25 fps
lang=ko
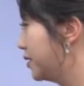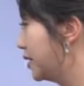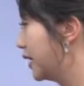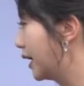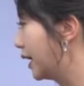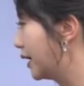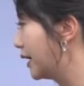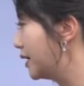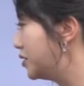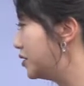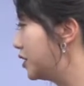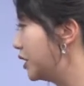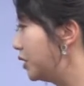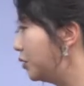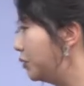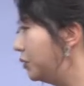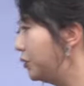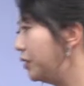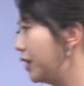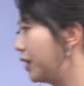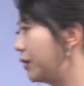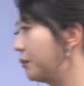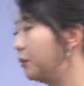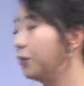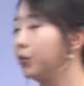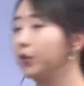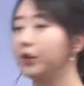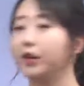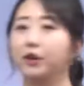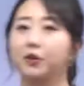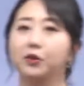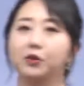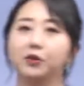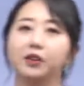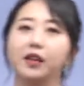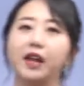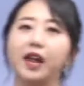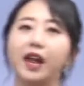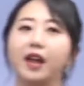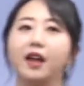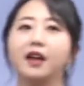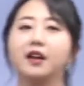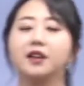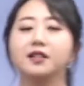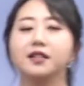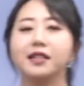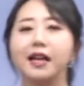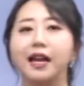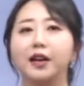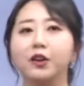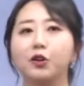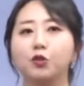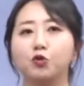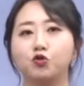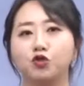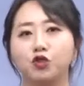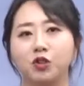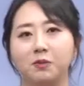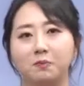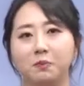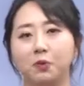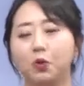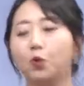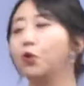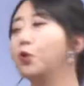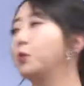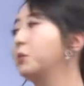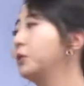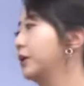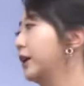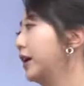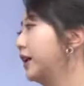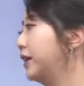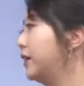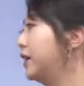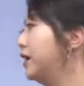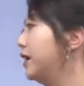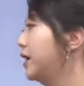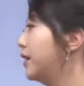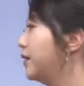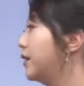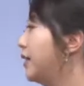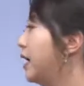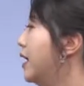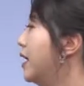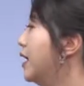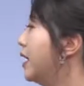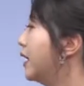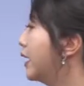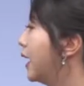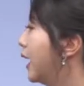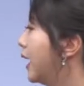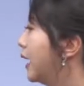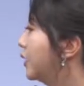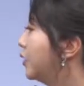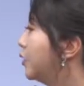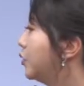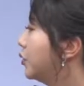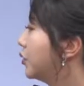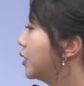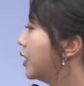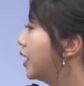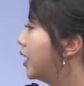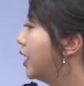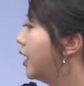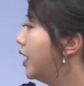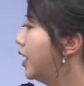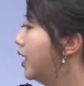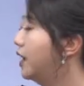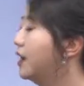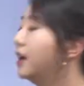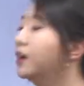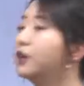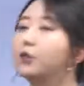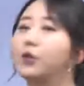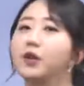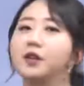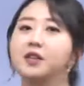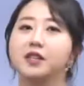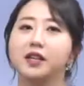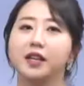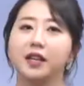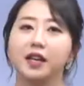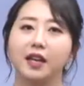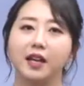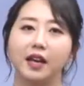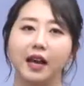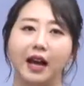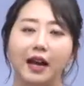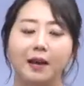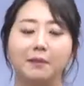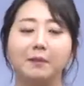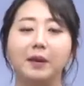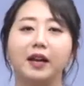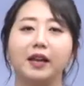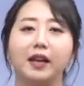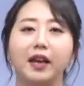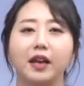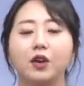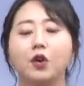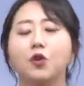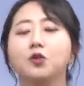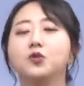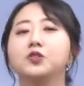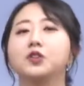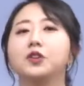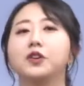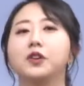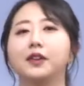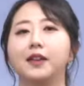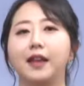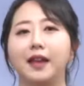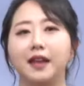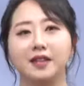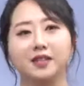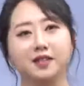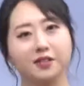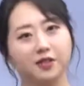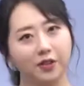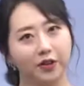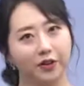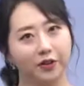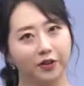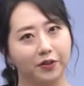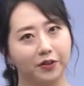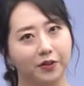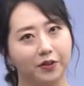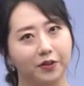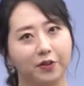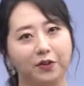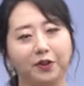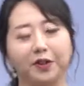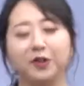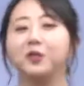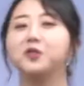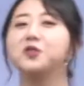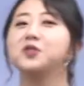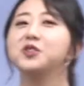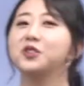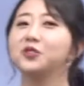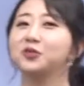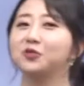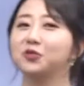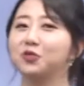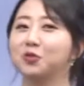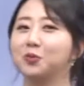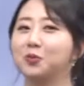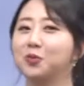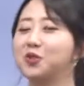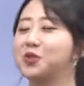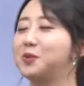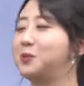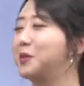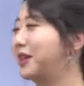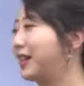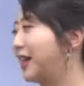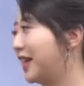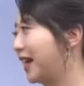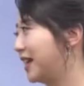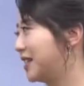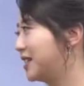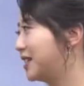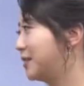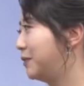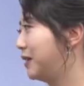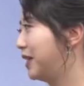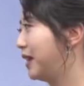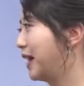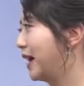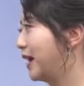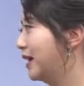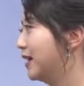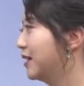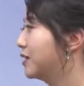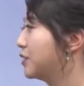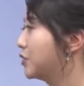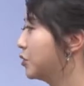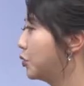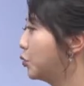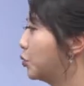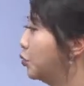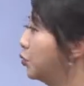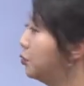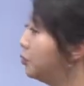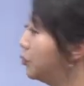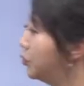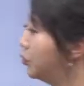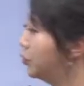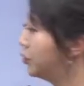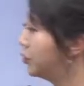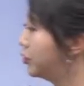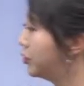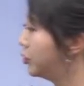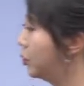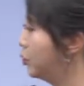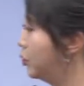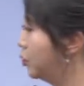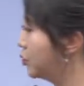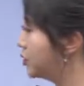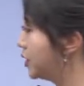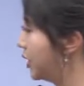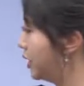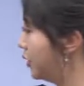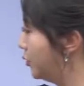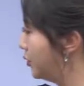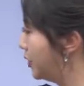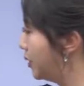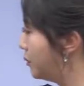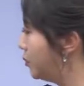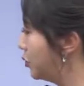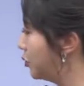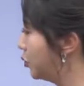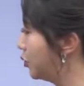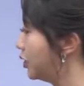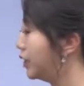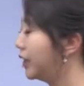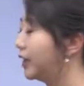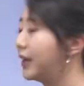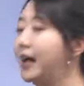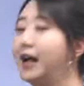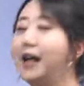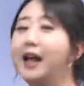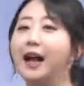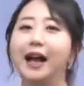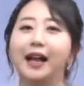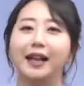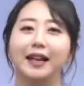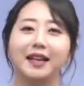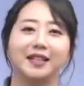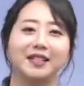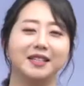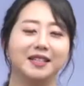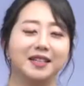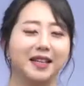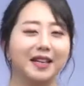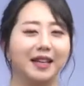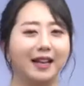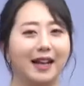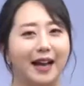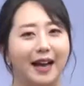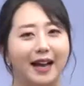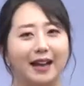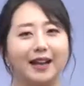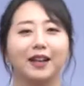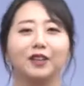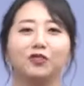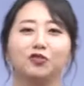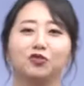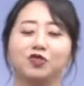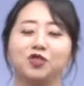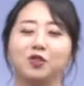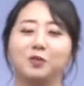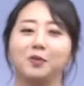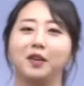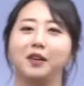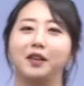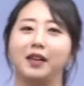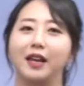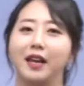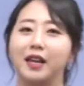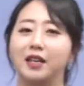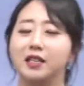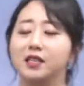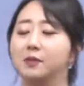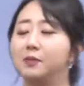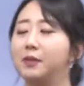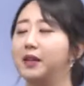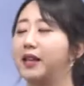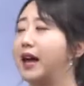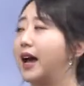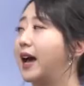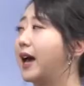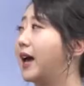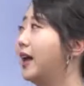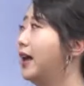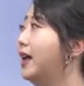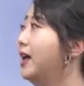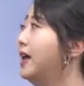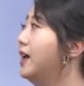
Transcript: 약간 세련되게 표현한 건데 싸요 칩 요거보다는 가격이 굉장히 알맞게 형성이 돼 있어요 이런 식으로 보시면 되겠습니다 그래서 이런 표현들도 세련된 표현이니까 하나씩 알아두시면 되겠습니다